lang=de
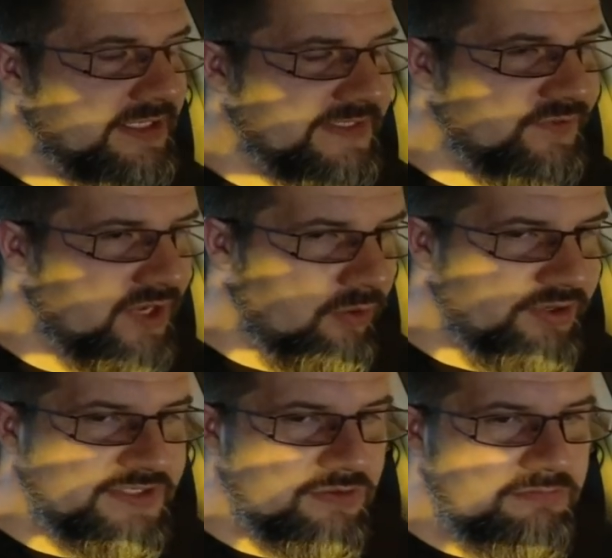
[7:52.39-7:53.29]
Das wird auch
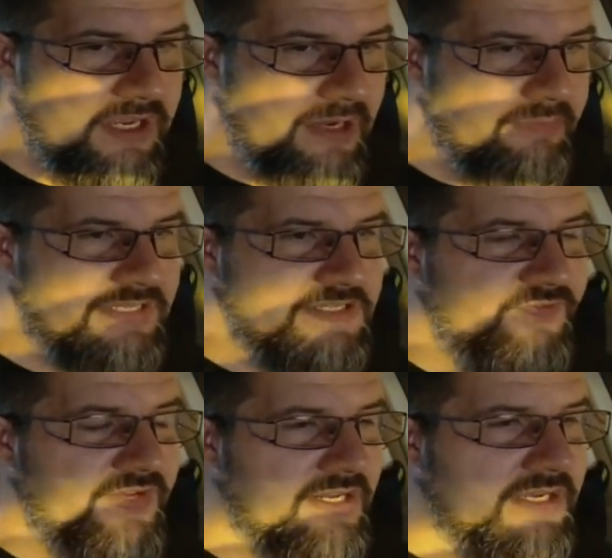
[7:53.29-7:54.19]
nicht so
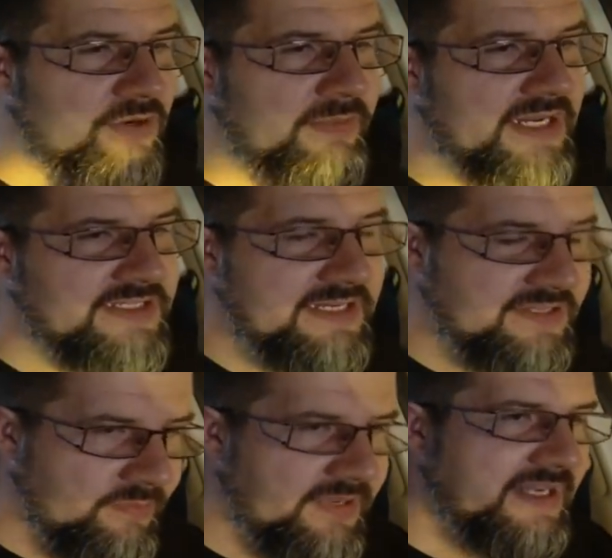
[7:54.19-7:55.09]
megamäßig viele Kilometer sein.
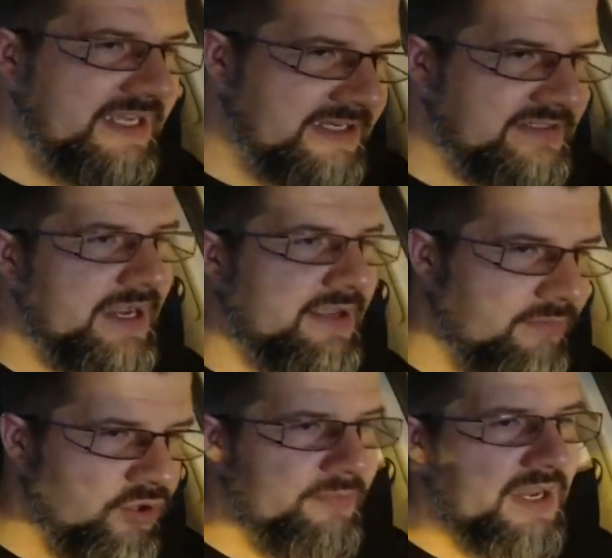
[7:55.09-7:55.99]
Es kommt halt jeden Tag
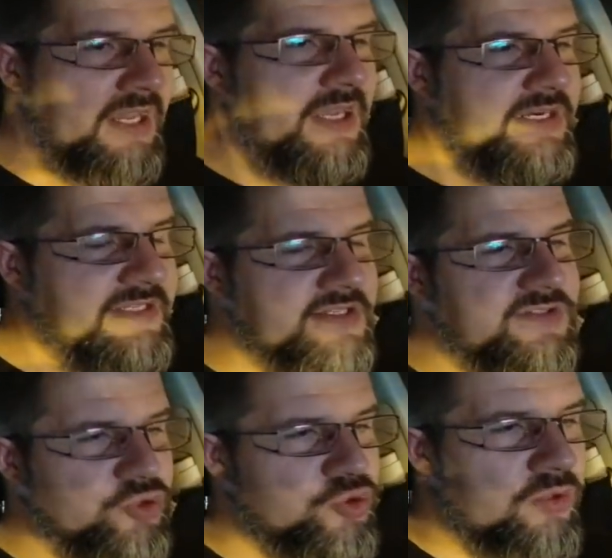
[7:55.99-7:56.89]
immer noch mal dieses
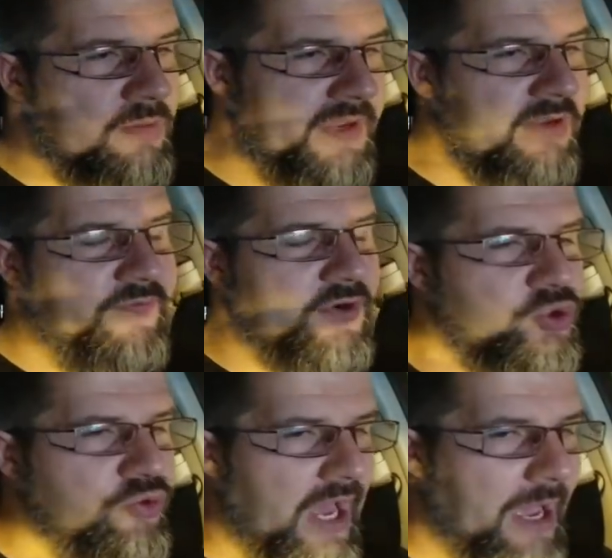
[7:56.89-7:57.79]
zur Schule bringen und von der
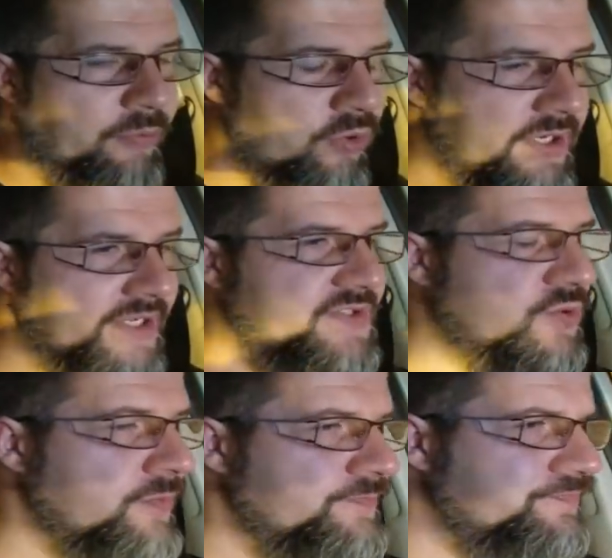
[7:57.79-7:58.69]
Schule abholen
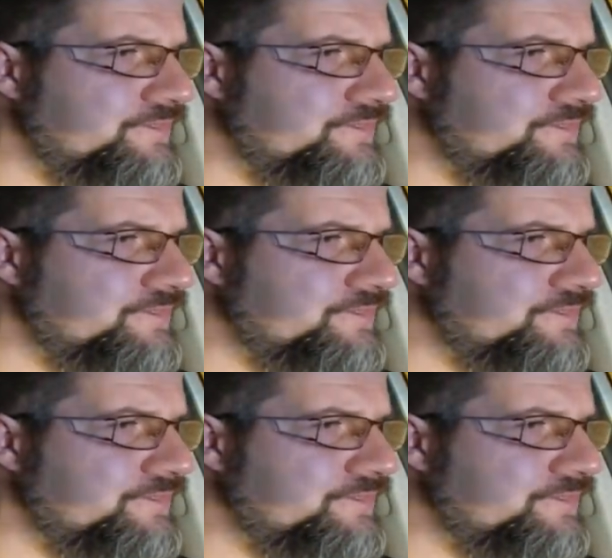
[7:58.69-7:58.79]
dazu.